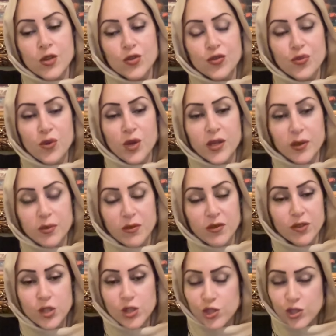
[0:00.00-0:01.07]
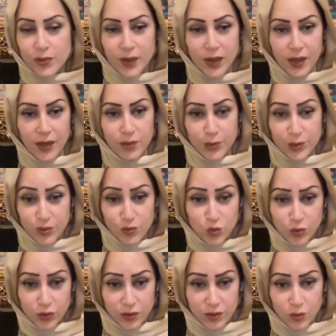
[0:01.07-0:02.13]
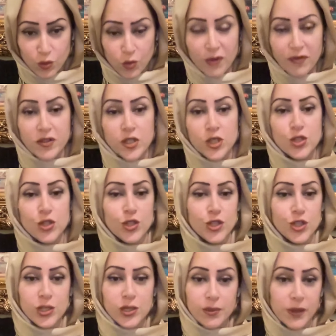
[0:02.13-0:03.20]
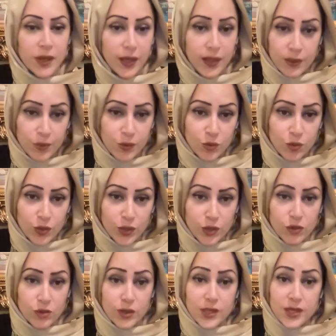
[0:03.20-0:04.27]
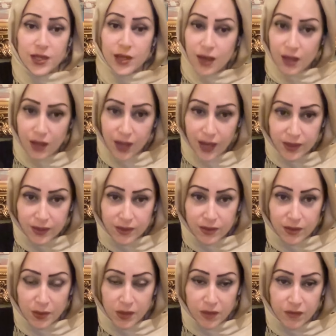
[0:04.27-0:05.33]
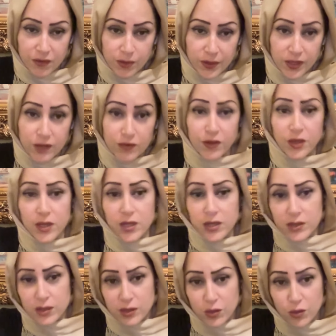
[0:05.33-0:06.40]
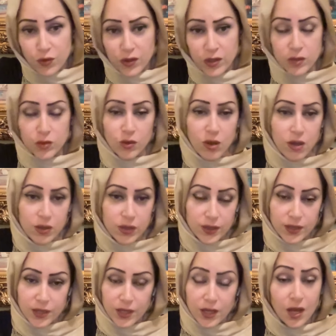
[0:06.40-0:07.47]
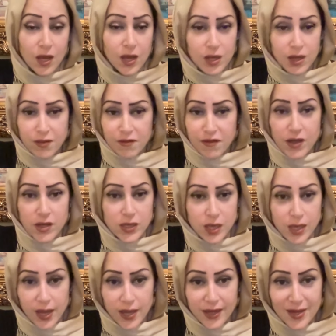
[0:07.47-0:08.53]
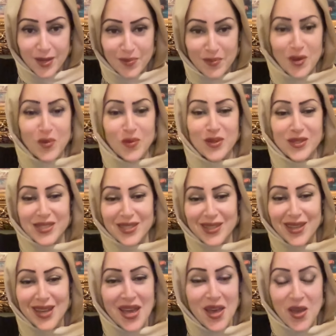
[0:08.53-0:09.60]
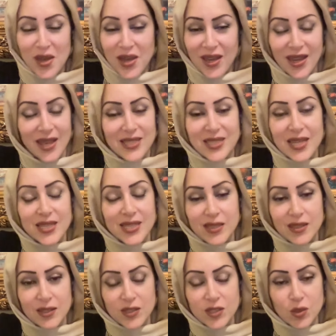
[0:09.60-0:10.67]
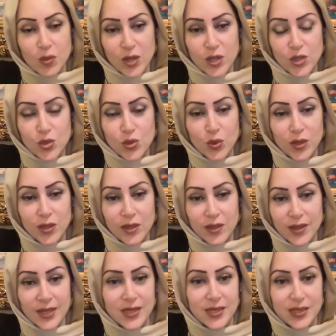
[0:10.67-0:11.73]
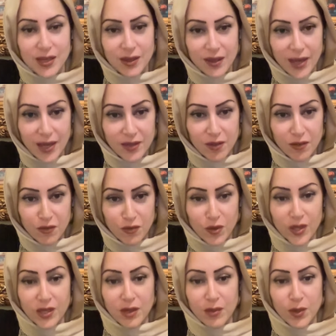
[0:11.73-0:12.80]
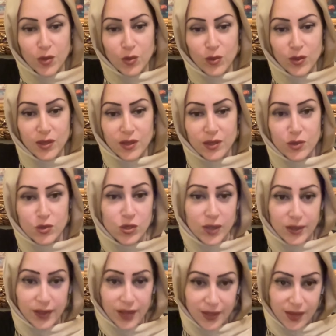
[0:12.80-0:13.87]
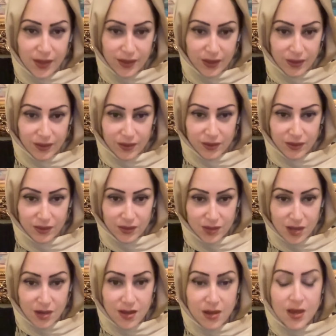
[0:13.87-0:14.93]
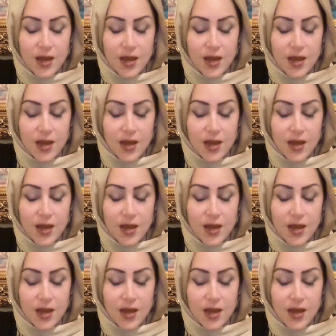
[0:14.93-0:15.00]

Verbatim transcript: شوف مهند ما فيش شيء بالحياه مضمون وما فيش شيء بالحياه بيقول انه اذا قعدت المراه في البيت فهي اذا سوف تلاقي فارس الاحلام او اذا اساسا الزواج هو ليس هدف وانما هو سنه حياه يعني صح؟